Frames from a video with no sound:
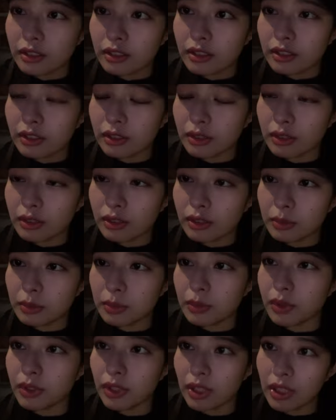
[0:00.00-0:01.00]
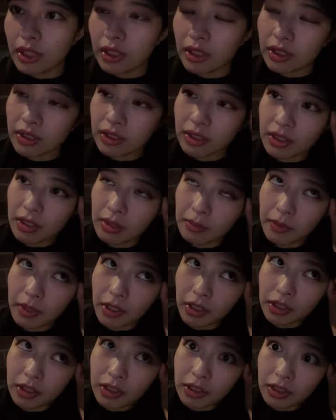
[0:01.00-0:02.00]
ショルねして
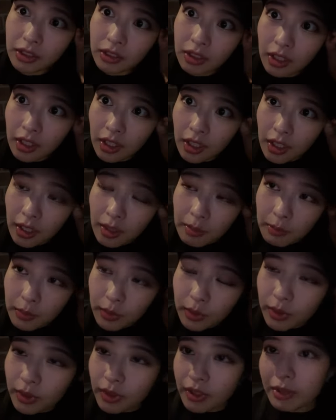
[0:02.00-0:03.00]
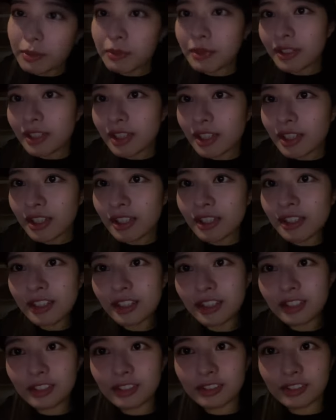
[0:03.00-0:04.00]
ますもう今ね
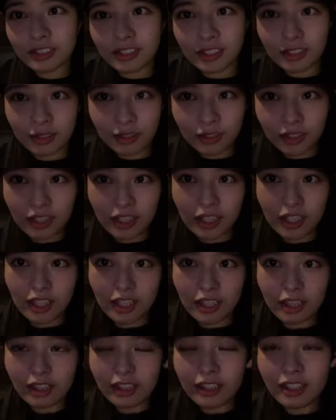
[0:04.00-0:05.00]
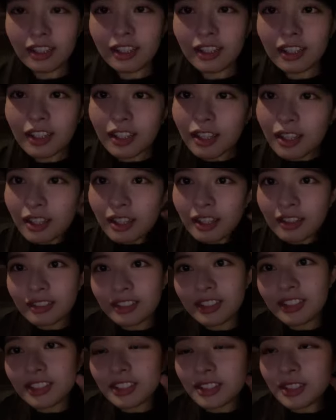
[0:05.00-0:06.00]
できるんでこれで
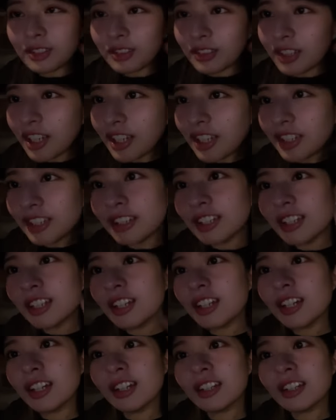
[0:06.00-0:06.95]
私今日帰ったら